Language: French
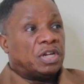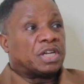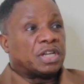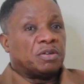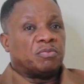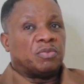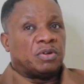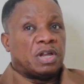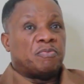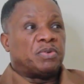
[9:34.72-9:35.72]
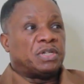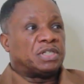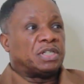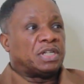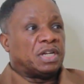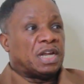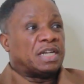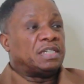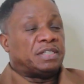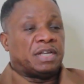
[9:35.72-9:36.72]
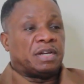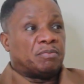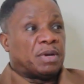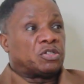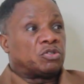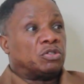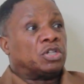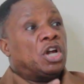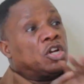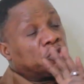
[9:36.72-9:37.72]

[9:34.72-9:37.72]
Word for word: les crimes, l'impudicité, l'adultère, le mensonge,